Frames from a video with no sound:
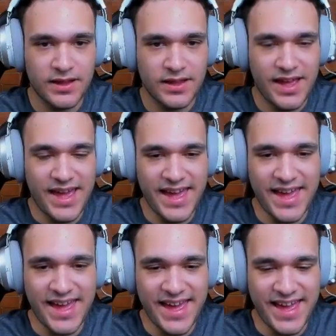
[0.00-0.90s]

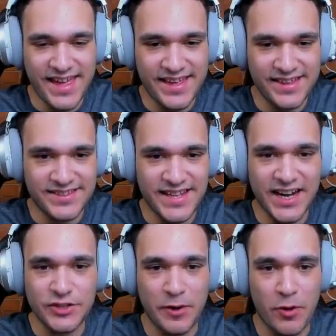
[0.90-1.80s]
É... Será que
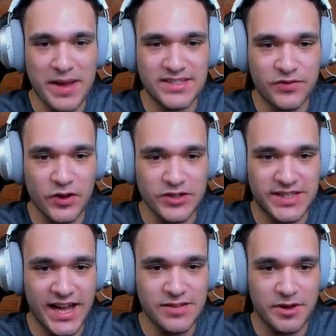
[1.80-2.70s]
a gente pegou bastante
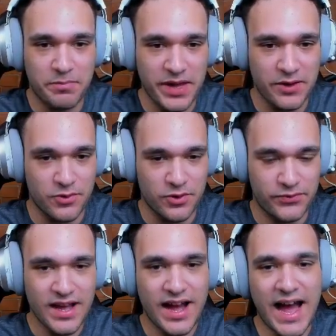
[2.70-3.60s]
velocidade, mano? Pegou,
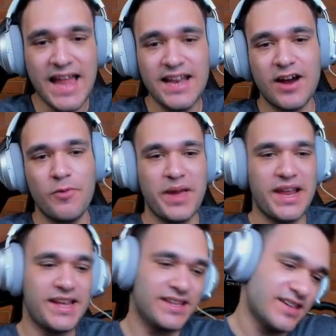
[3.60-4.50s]
fi. Ah, não,
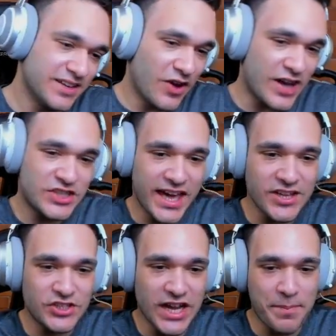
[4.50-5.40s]
beleza. Achei que a
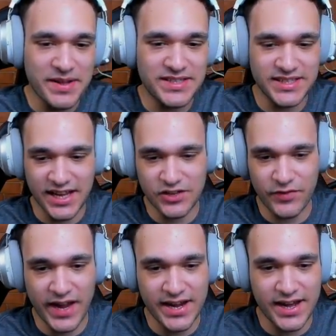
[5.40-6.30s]
gente ia lá pra cidade, a gente
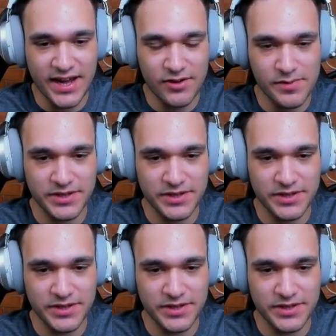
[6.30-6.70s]
vai cair na água, mano.